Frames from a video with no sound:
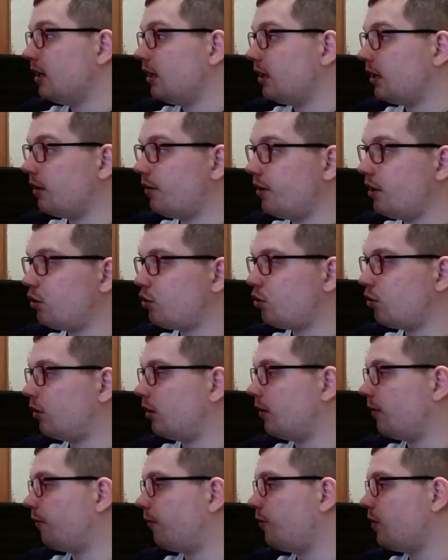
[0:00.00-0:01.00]
говорить, что
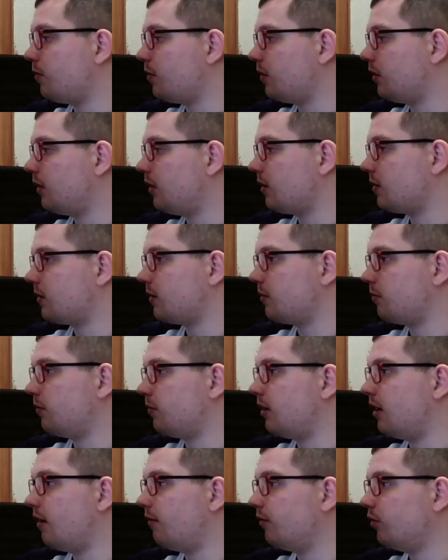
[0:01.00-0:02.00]
там фирма Dex
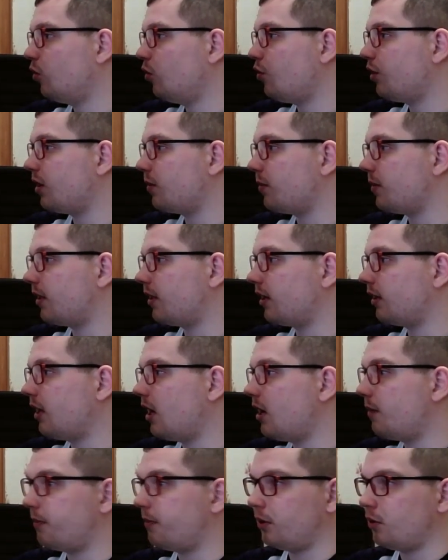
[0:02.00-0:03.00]
говно там и так
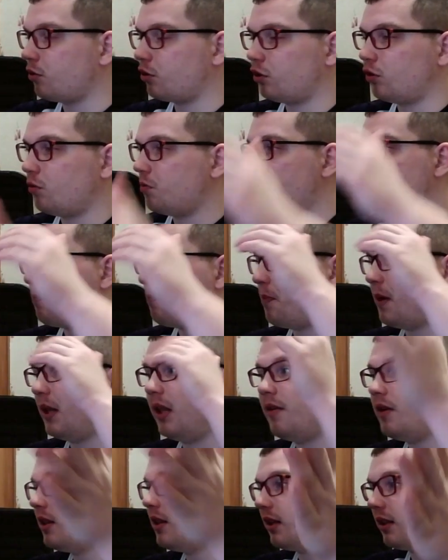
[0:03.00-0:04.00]
далее, потому что мне
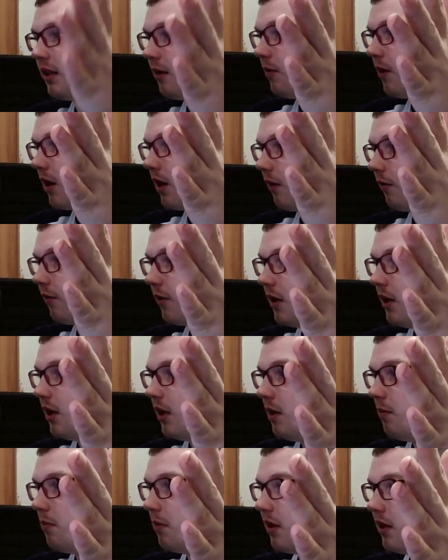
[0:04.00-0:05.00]
половина товаров
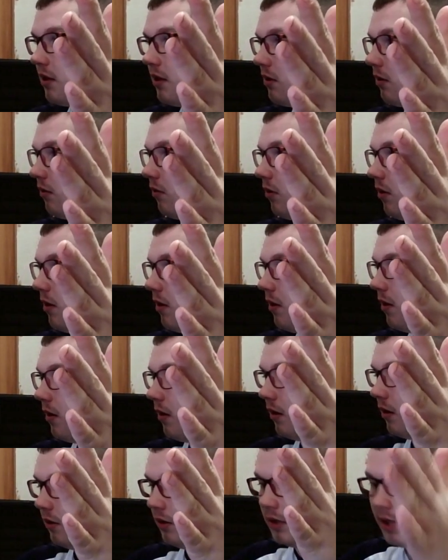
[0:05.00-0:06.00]
именно из
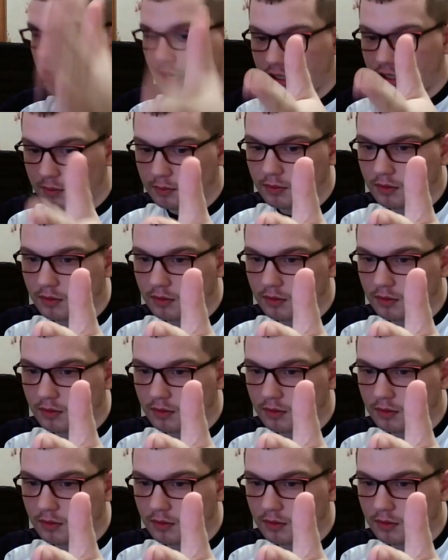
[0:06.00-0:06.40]
э, Dexp,